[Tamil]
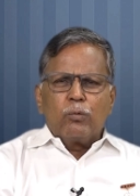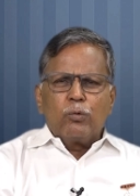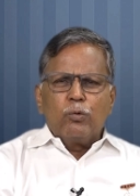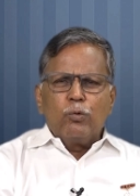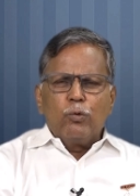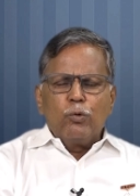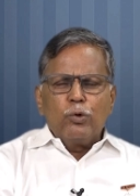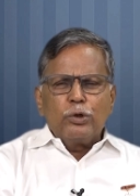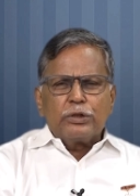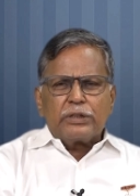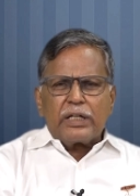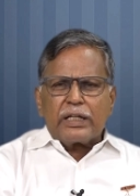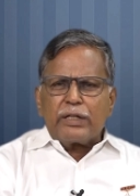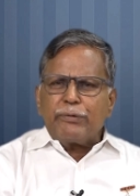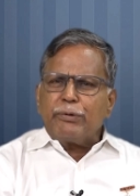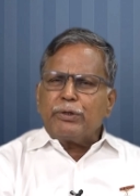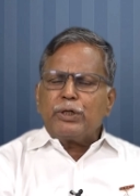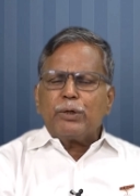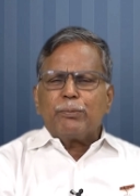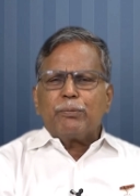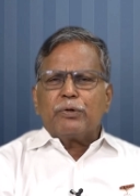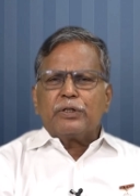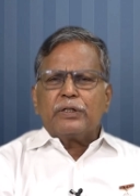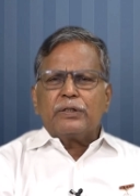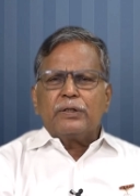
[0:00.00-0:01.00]
நூறு
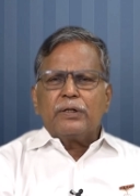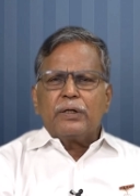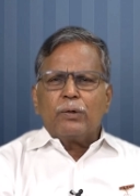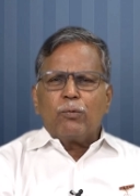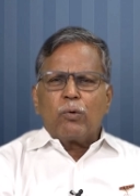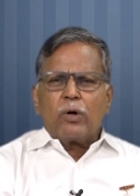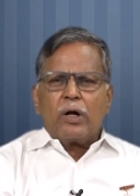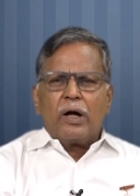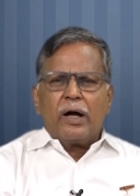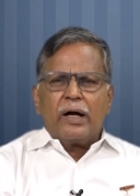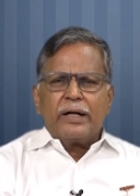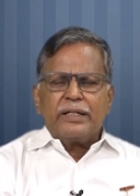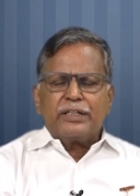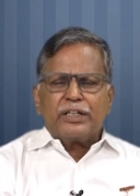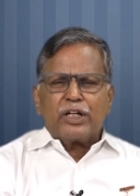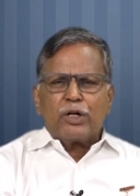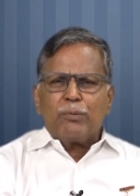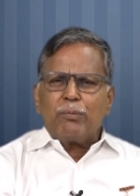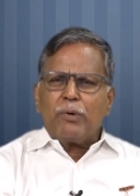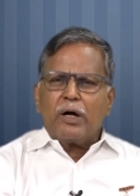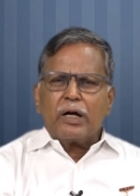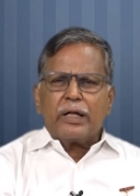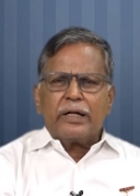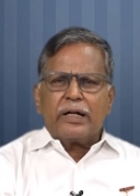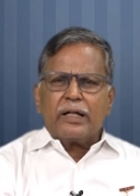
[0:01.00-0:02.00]
சதவீதம் வந்து ஒரு
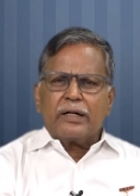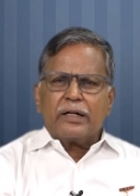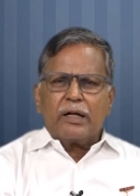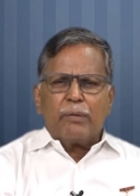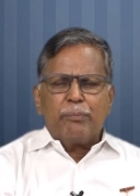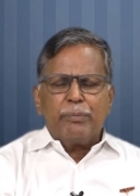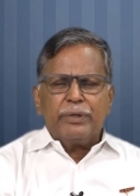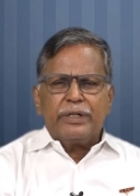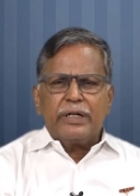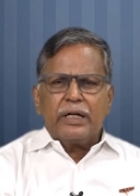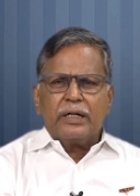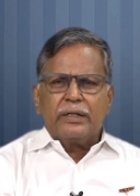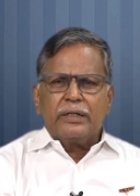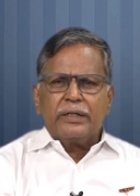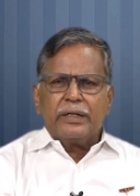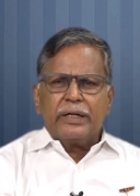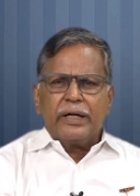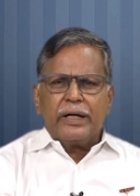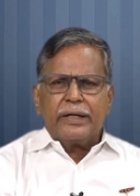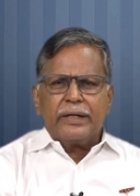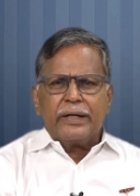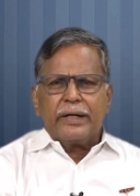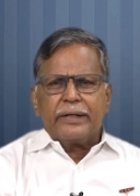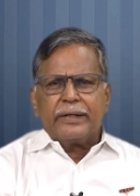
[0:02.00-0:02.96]
ஆணித்தரமான எனக்கு நம்பிக்கை இருக்குது ஏன்னு